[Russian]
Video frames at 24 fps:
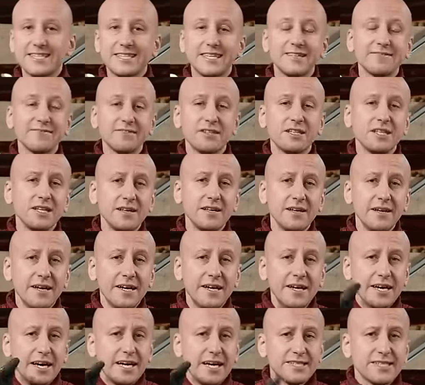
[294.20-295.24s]
ТНВД
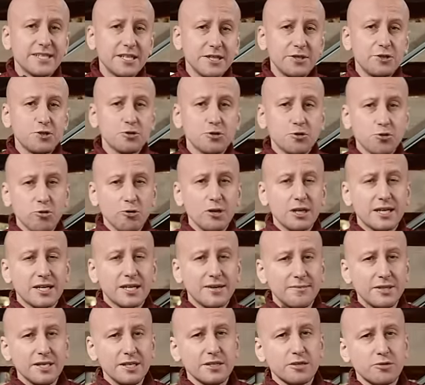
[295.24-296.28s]
оснащен
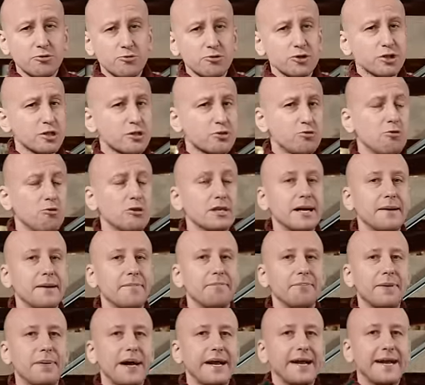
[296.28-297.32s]
роликом и служит долго.
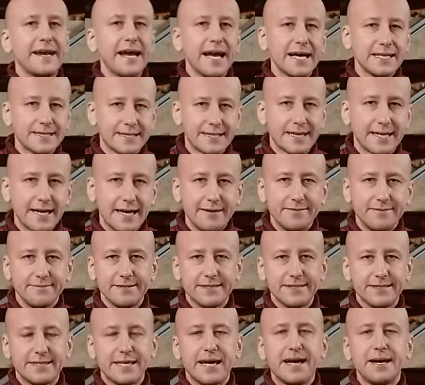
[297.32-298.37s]
Порядка
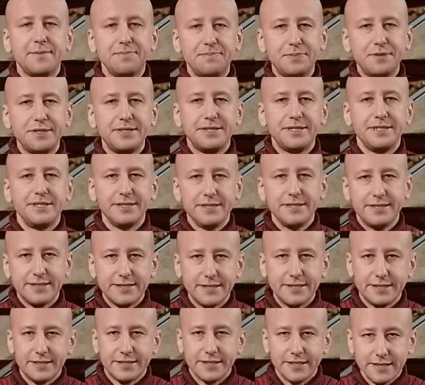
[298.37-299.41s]

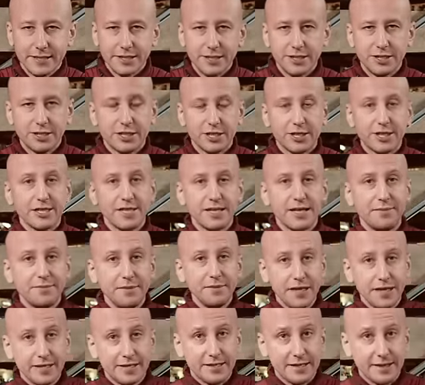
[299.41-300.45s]
150 тысяч
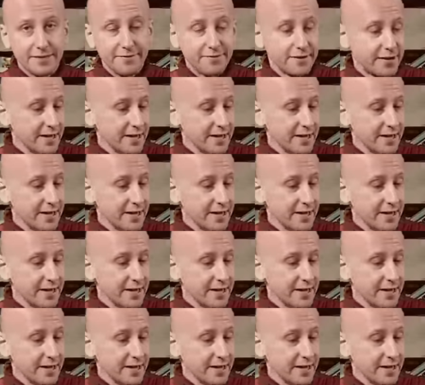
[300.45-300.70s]
километров.